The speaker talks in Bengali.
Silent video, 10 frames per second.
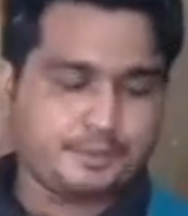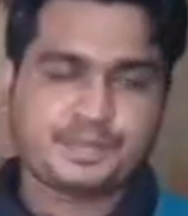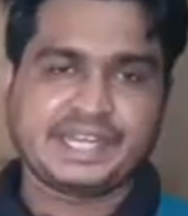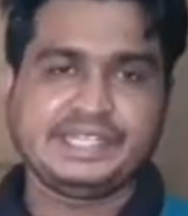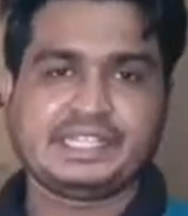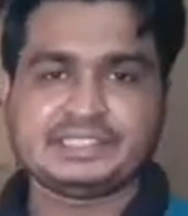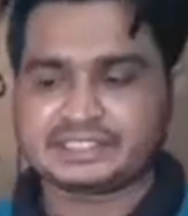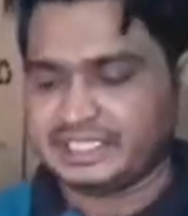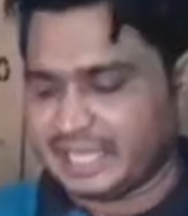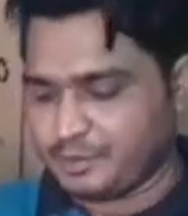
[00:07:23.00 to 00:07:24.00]
প্রিন্ট
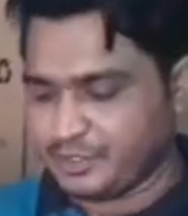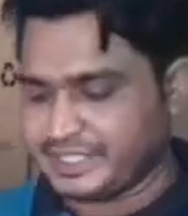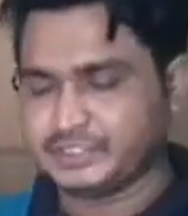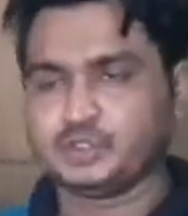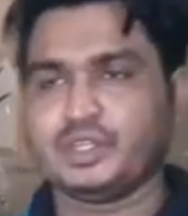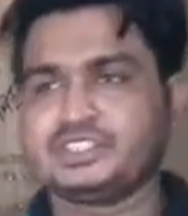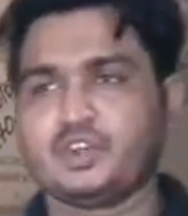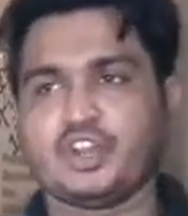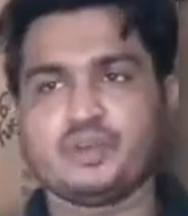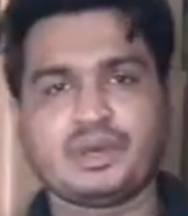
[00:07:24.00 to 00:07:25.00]
আছে এবং কিছু আছে
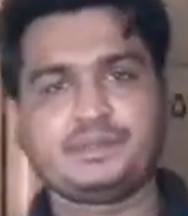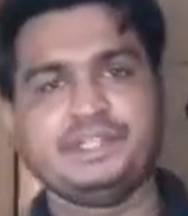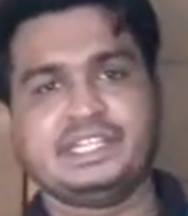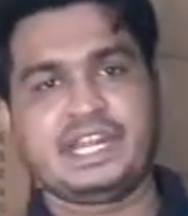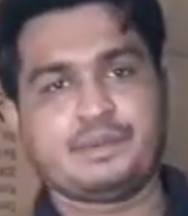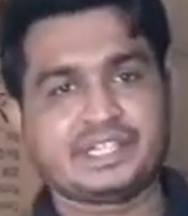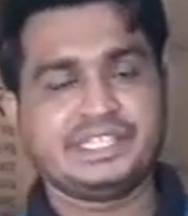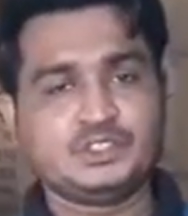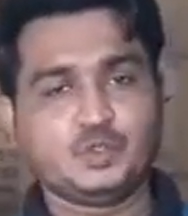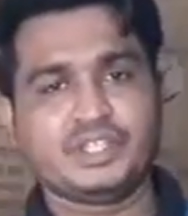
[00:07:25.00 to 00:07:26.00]
অল ওভার প্রিন্টার আবার
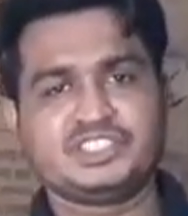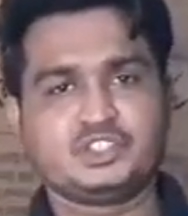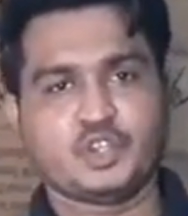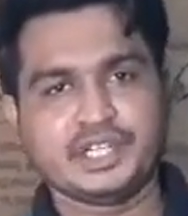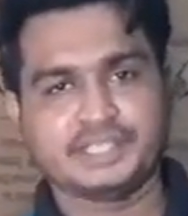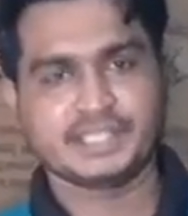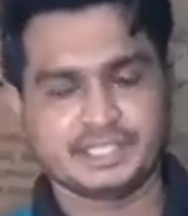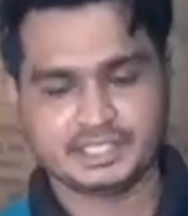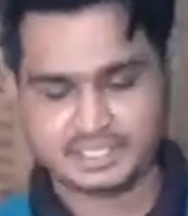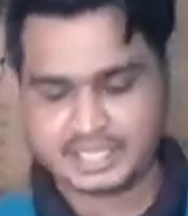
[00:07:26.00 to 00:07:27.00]
কিছু আছে সলিডের
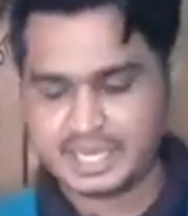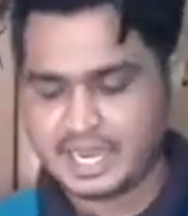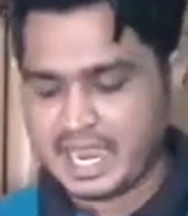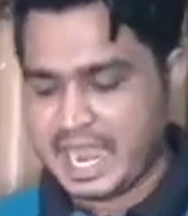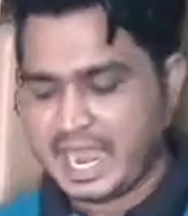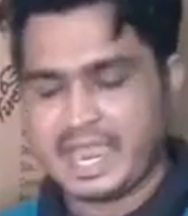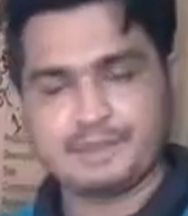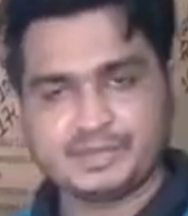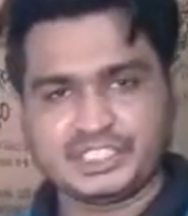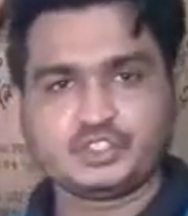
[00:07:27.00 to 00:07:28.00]

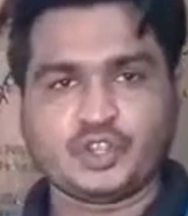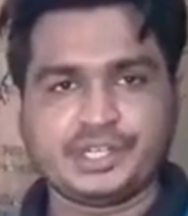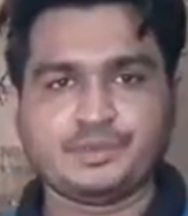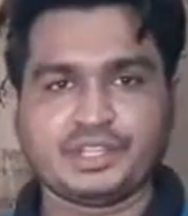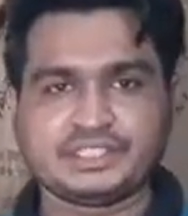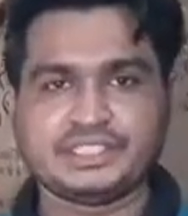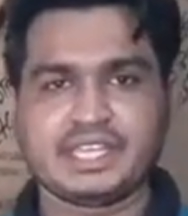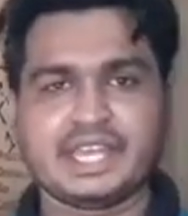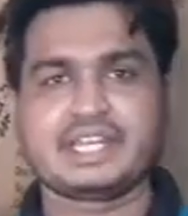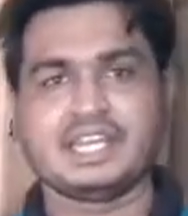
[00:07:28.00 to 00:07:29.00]
মানে সলিড বলতে যেটা
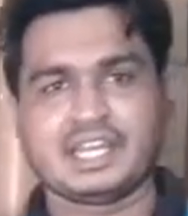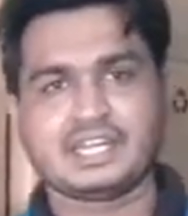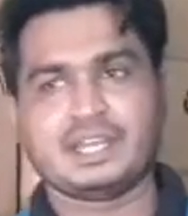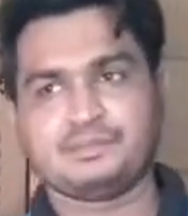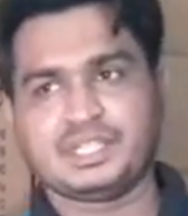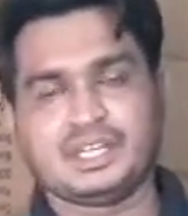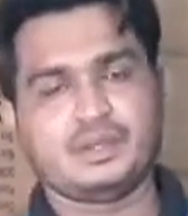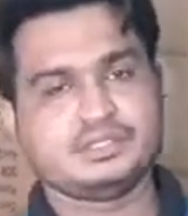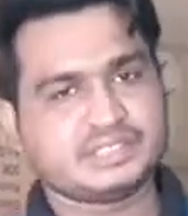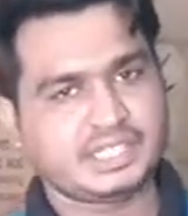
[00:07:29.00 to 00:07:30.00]
এক কালার আপনারা
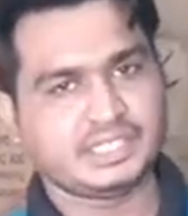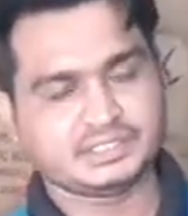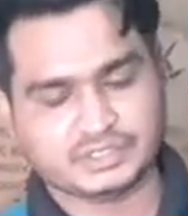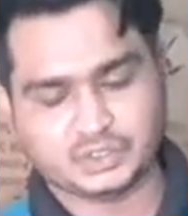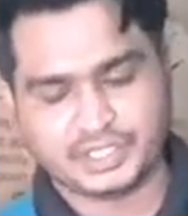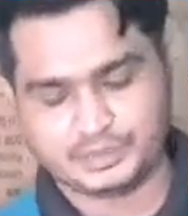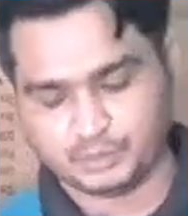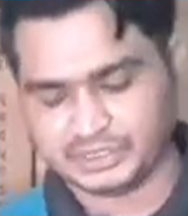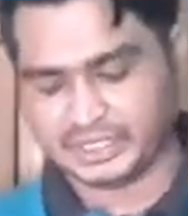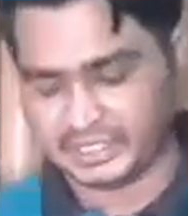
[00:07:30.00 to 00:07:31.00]
জানেন যে সলিড
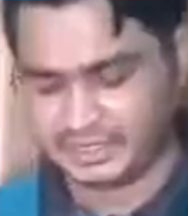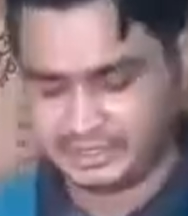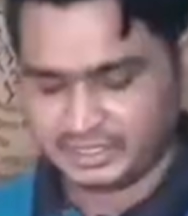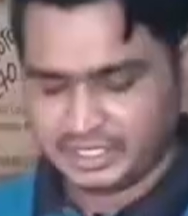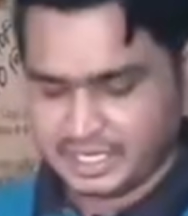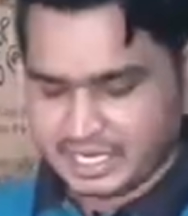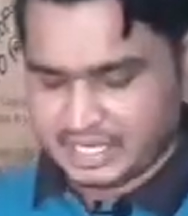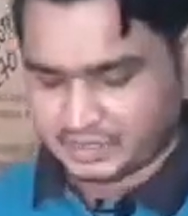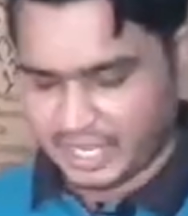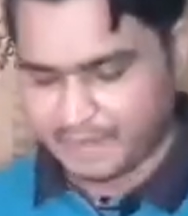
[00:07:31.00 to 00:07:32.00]
বুঝে থাকেন
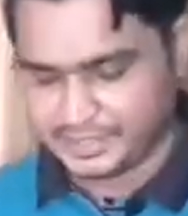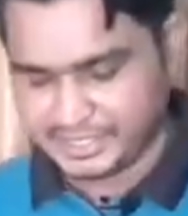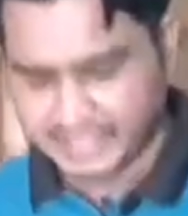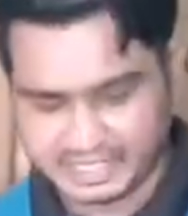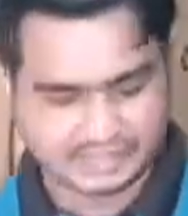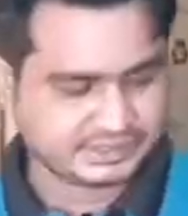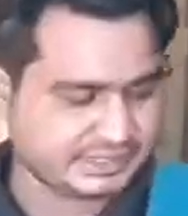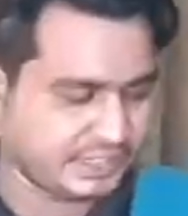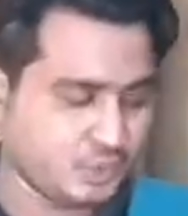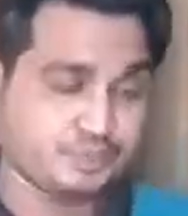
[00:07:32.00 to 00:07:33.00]
তো আমি
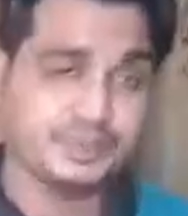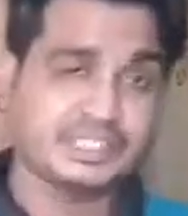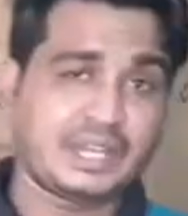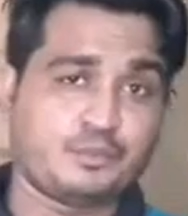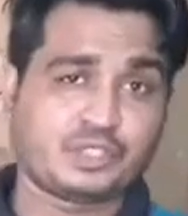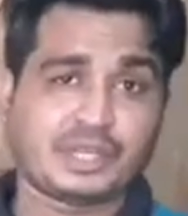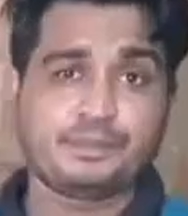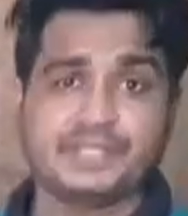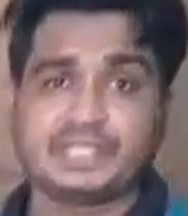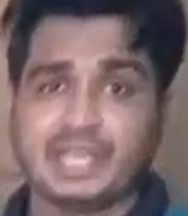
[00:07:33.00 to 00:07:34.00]
চিকন পিতা মোটা
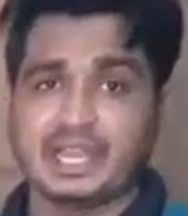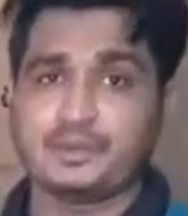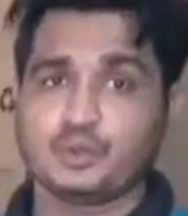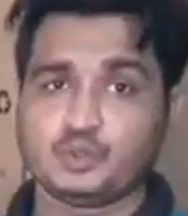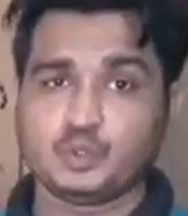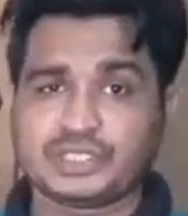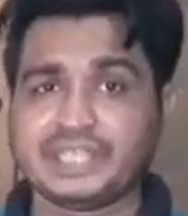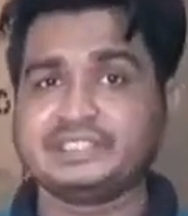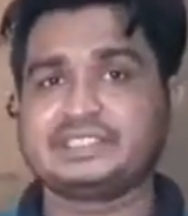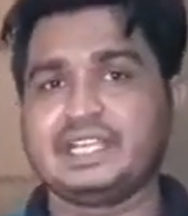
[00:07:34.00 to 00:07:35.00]
পিতা এবং দুইটা
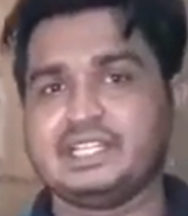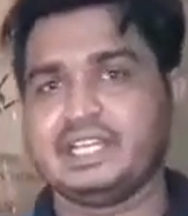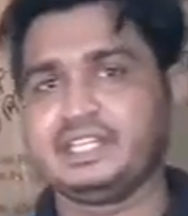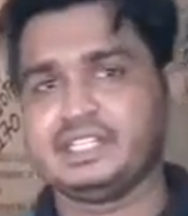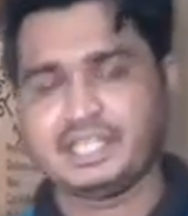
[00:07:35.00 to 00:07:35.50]
স্টাইলের